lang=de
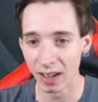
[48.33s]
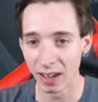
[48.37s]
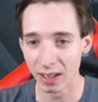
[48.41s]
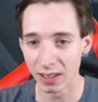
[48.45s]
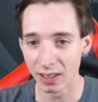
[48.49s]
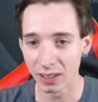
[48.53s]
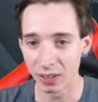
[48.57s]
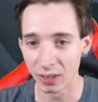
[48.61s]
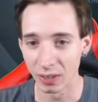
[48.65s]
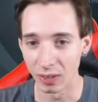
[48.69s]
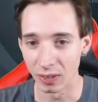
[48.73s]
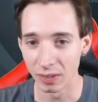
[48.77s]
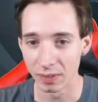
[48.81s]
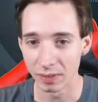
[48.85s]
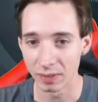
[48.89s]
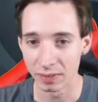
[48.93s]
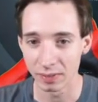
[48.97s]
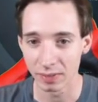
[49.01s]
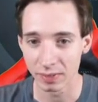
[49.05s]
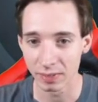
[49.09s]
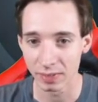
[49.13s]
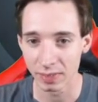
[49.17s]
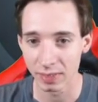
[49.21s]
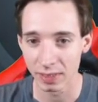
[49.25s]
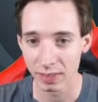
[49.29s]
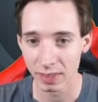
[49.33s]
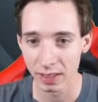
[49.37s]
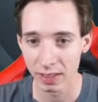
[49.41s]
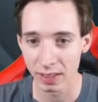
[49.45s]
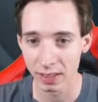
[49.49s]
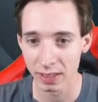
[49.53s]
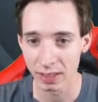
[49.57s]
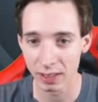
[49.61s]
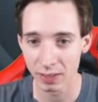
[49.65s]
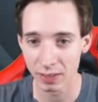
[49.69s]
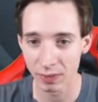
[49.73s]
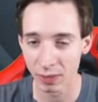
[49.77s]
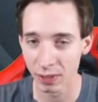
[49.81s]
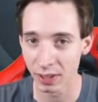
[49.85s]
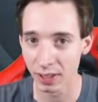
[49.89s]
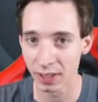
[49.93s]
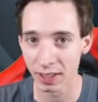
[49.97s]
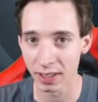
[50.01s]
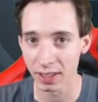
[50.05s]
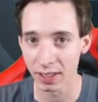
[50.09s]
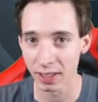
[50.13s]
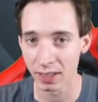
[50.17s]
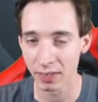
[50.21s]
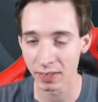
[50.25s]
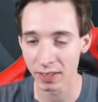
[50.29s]
so. Jetzt wollte ich
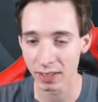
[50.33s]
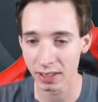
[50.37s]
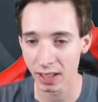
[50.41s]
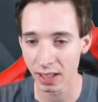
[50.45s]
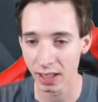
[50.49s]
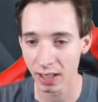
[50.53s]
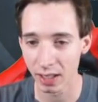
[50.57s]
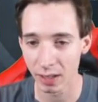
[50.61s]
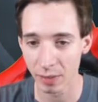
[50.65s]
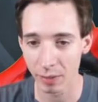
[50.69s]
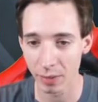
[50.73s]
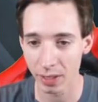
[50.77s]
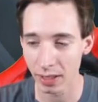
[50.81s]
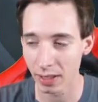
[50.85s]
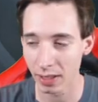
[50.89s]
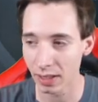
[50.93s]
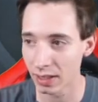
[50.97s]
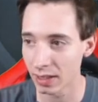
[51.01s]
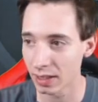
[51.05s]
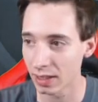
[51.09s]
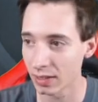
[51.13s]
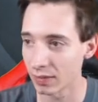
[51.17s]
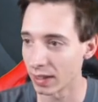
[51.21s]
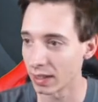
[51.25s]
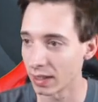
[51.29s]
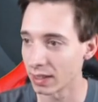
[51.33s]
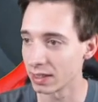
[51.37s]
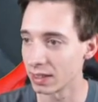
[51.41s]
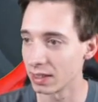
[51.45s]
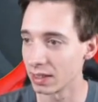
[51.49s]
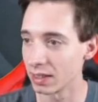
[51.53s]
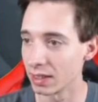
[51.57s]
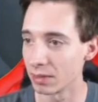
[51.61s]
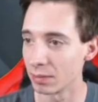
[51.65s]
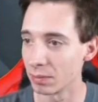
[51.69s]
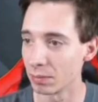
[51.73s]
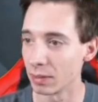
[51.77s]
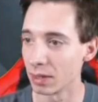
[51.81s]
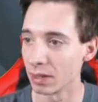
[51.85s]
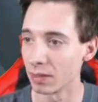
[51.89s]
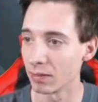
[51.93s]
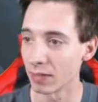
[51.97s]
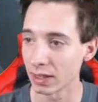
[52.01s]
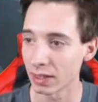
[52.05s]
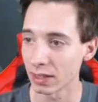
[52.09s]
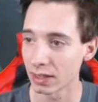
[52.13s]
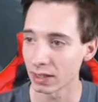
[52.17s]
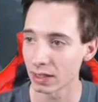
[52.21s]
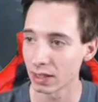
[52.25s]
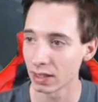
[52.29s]
gerade irgendwas sagen, aber ich weiß nicht mehr
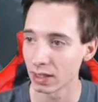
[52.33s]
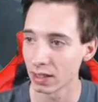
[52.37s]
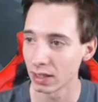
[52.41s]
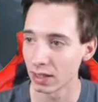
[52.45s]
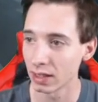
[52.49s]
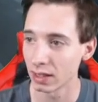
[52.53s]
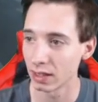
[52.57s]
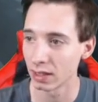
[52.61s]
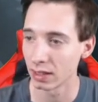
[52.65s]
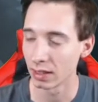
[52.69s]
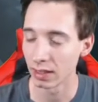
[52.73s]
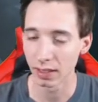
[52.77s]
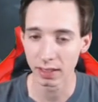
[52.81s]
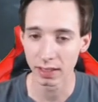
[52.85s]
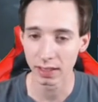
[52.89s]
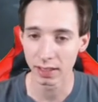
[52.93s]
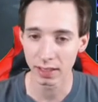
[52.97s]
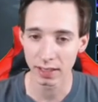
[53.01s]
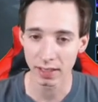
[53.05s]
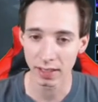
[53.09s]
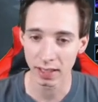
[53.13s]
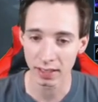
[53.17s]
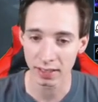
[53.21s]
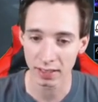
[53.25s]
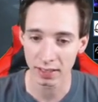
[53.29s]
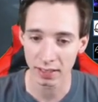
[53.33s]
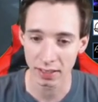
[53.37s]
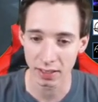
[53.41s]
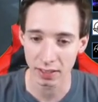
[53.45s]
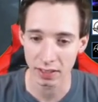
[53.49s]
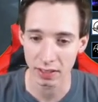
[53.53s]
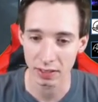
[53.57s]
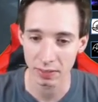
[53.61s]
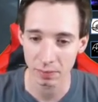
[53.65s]
was. Äh, ich hasse das.